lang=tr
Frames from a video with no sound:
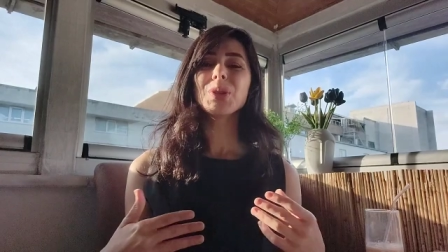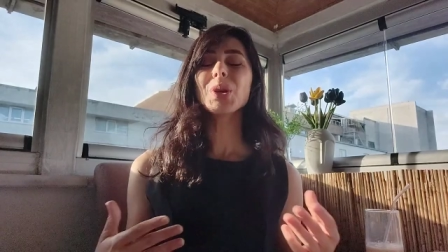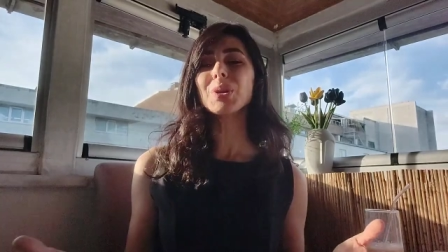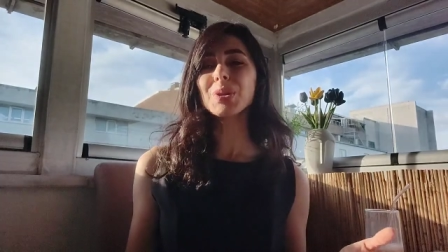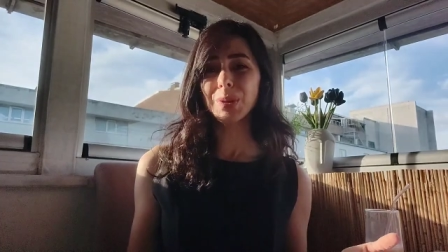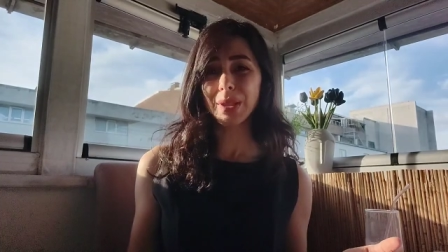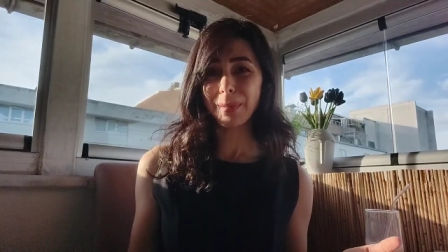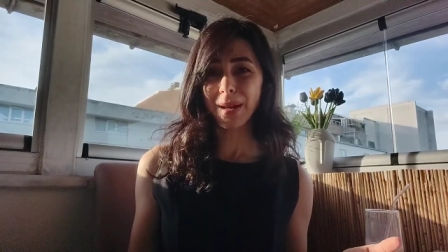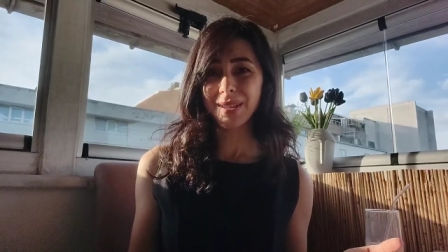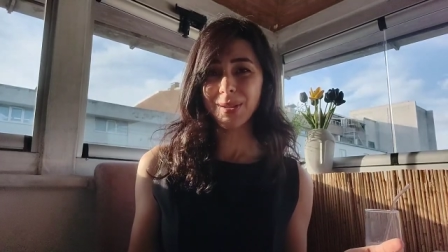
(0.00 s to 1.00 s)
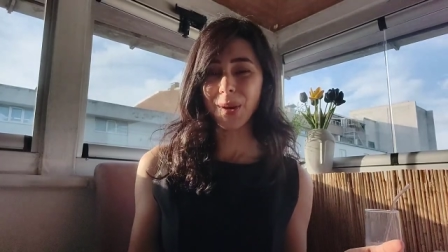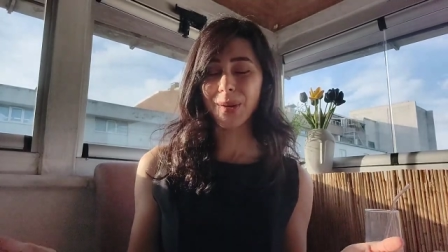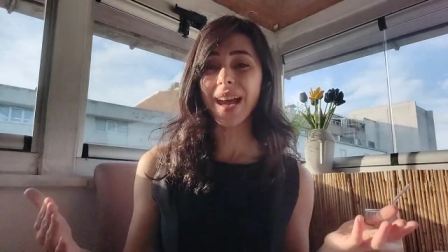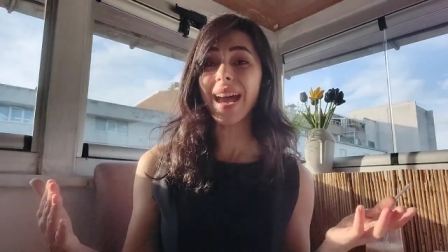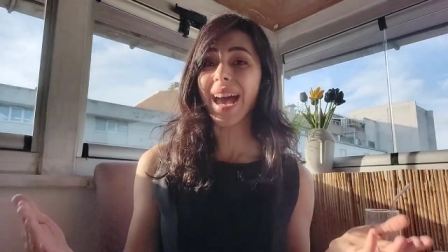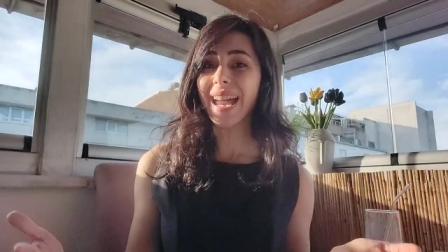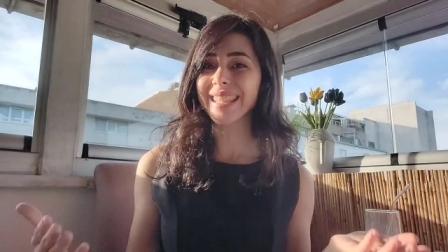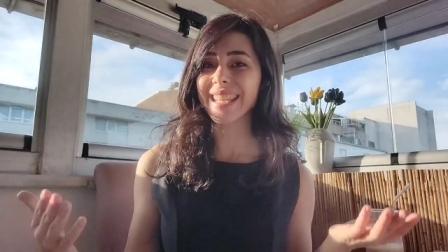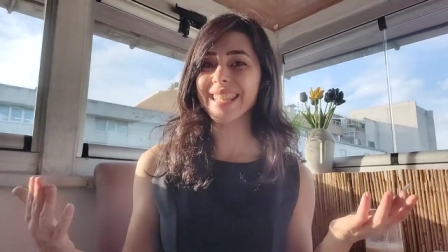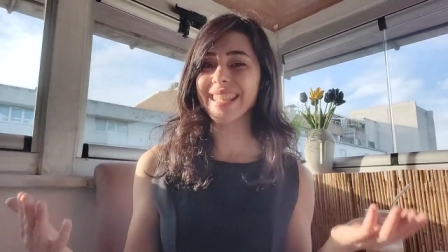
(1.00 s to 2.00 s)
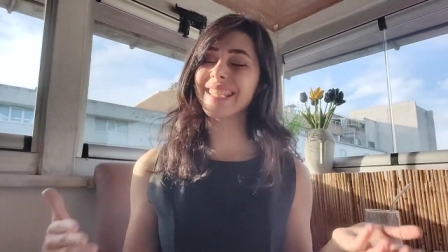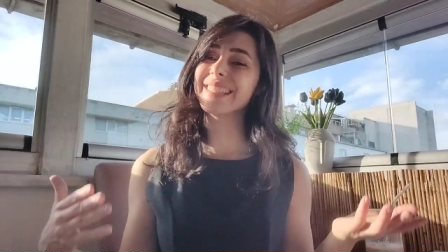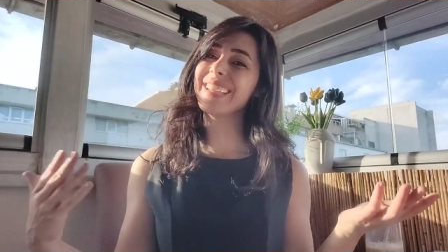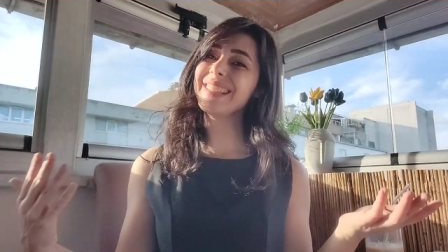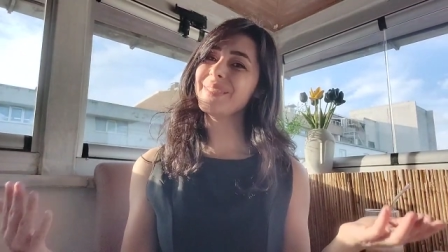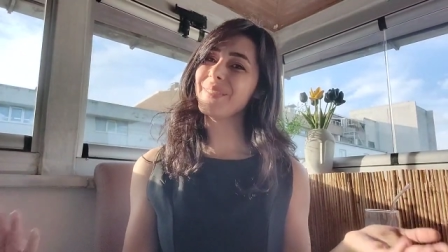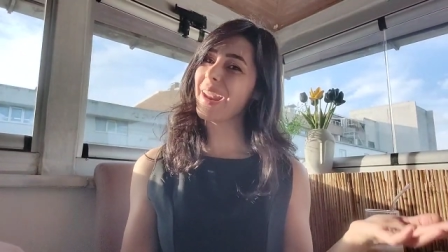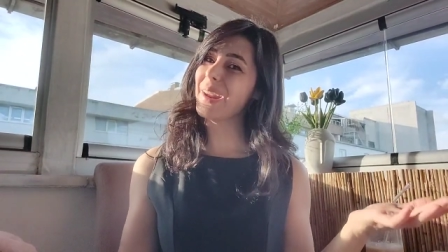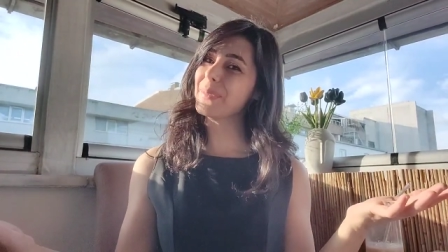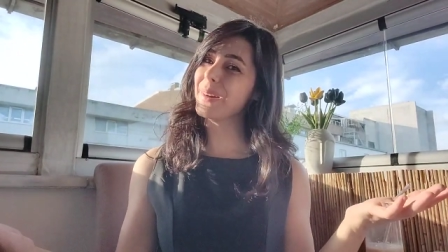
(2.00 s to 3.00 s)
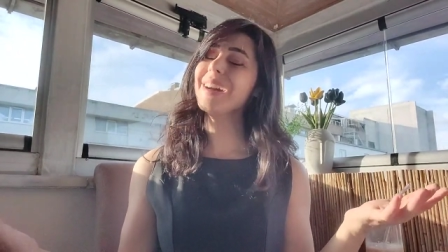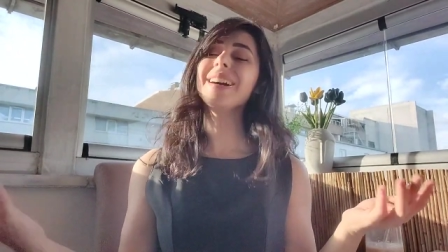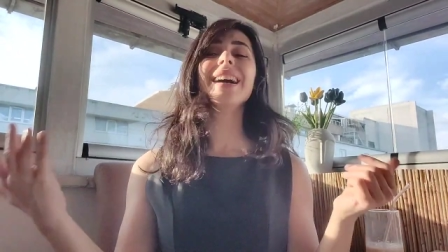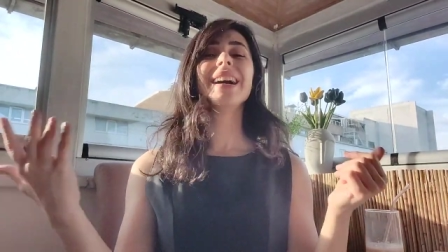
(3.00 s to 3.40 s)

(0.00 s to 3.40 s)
Çok uzun zaman sonra herkese yeniden merhaba.